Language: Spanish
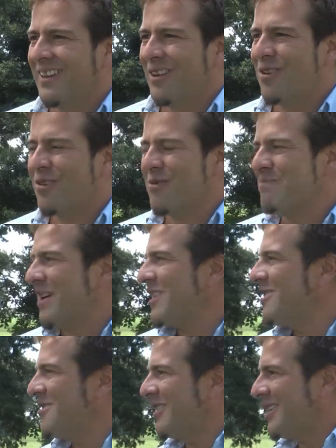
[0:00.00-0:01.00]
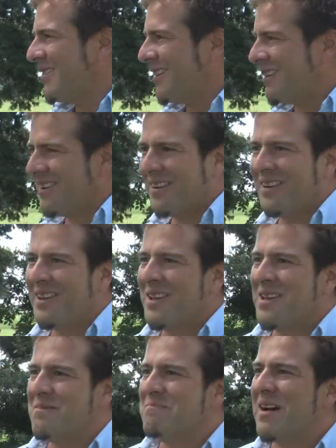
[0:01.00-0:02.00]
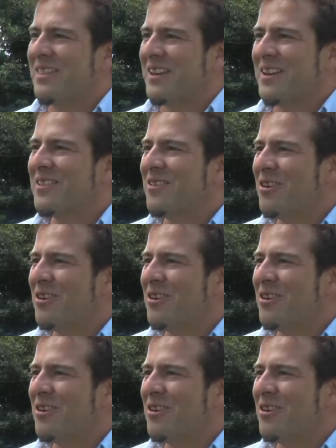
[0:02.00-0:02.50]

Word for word: los compañeros que están manteniendo